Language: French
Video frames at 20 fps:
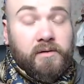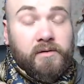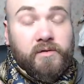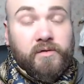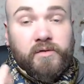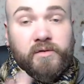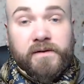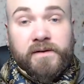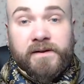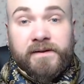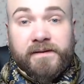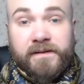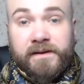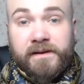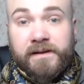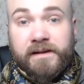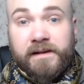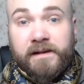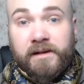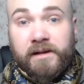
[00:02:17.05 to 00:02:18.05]
tout ce qui était
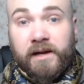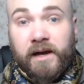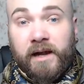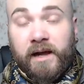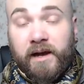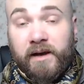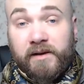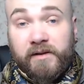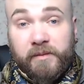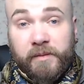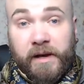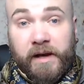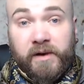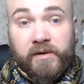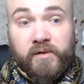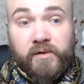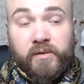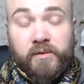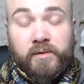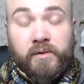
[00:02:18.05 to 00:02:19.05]
lié à la
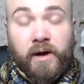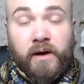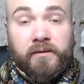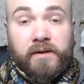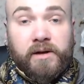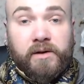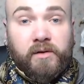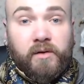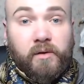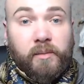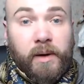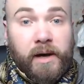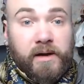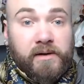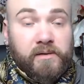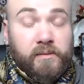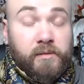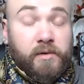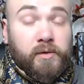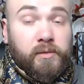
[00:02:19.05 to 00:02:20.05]
respiration avec euh, par
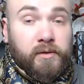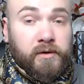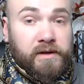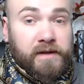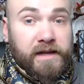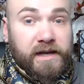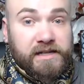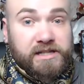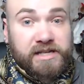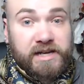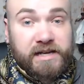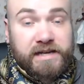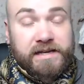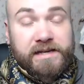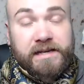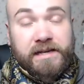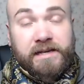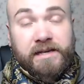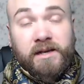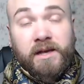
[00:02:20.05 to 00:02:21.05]
exemple le bol d'air
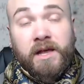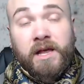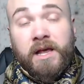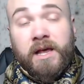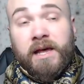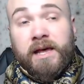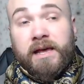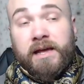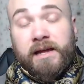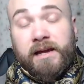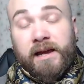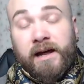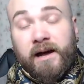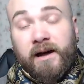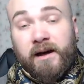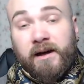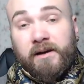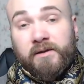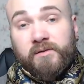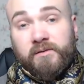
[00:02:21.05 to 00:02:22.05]
Jacquier. Et
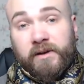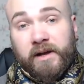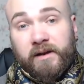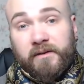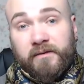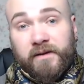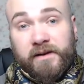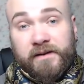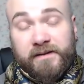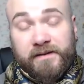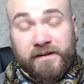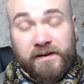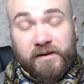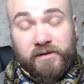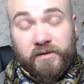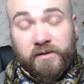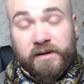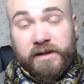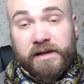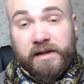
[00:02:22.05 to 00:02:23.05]
là, donc elle fait des
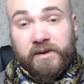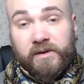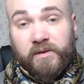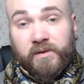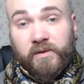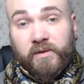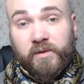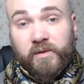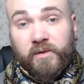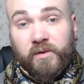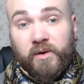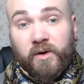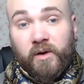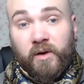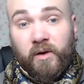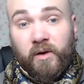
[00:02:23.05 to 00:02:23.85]
ateliers sur,